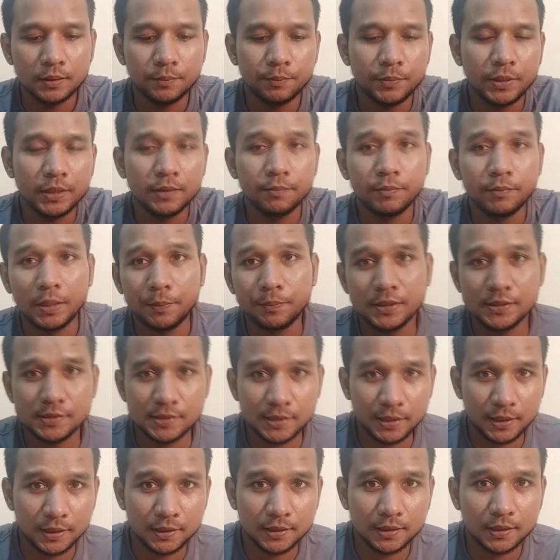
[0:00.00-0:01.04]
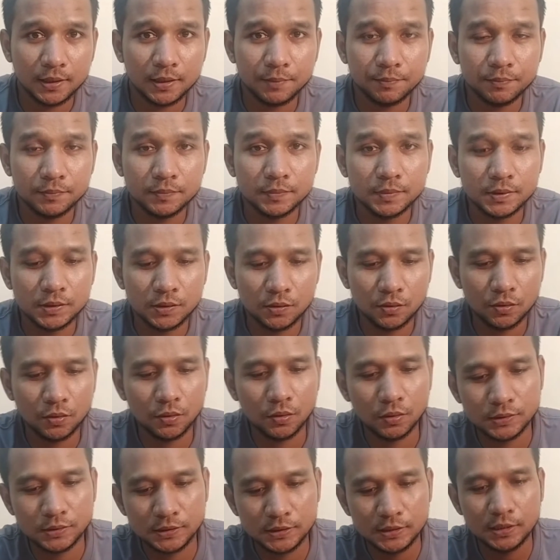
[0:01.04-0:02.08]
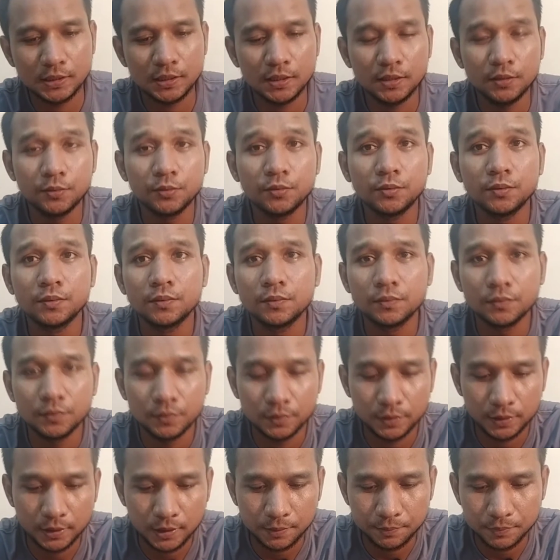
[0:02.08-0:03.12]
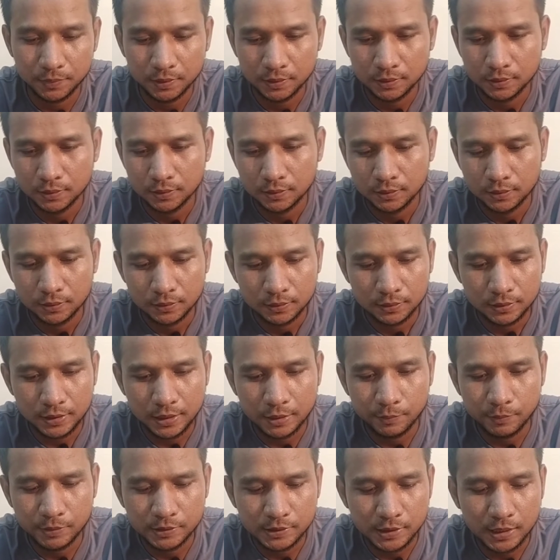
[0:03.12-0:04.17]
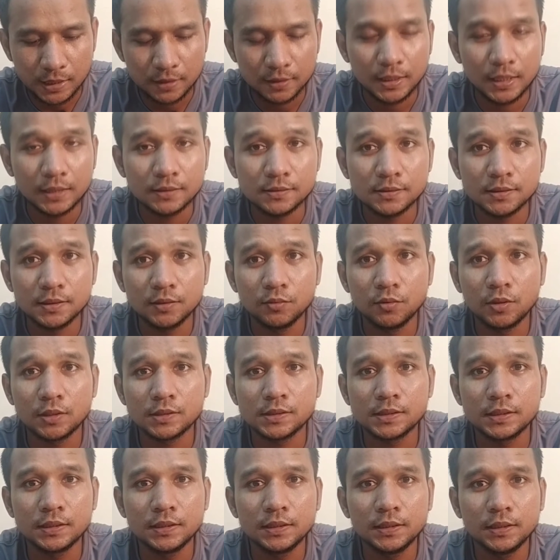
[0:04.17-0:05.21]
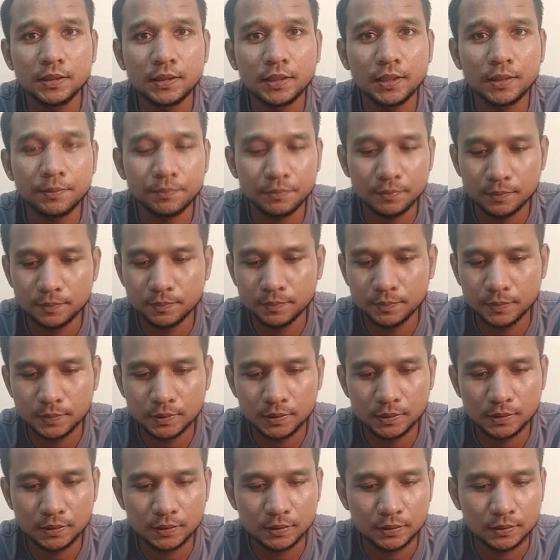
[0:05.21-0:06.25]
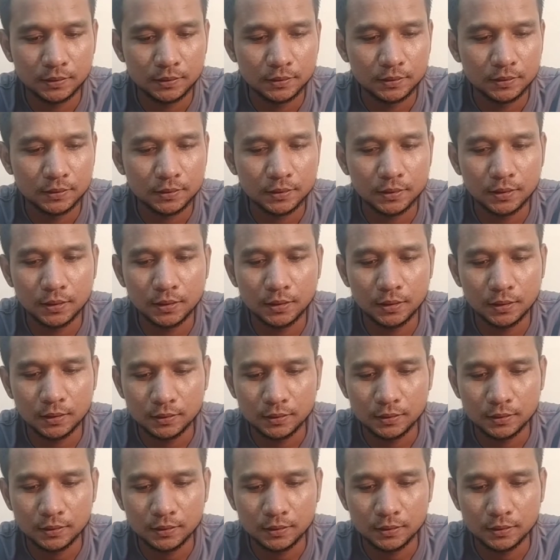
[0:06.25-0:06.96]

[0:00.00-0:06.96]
เป็นแบบพิเศษนะครับยี่ห้อ GQ นะครับได้มาจากร้านสะดวกซื้อนะครับ ก็